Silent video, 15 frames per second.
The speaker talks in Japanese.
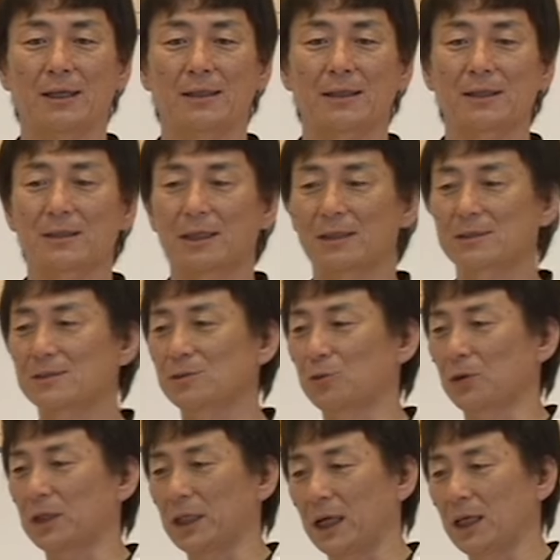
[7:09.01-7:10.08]
ただ点数
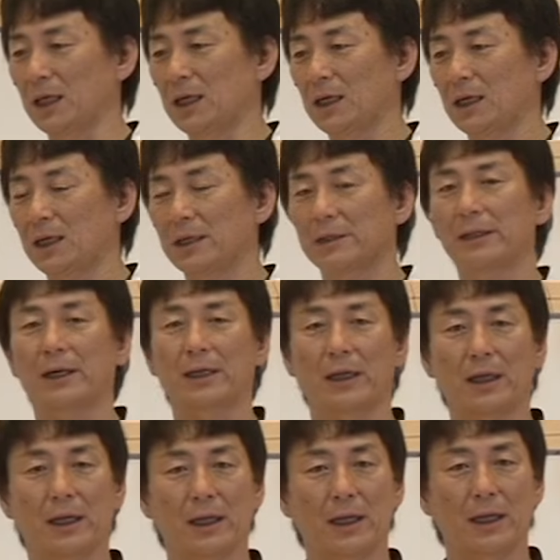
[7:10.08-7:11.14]
取りたいだけ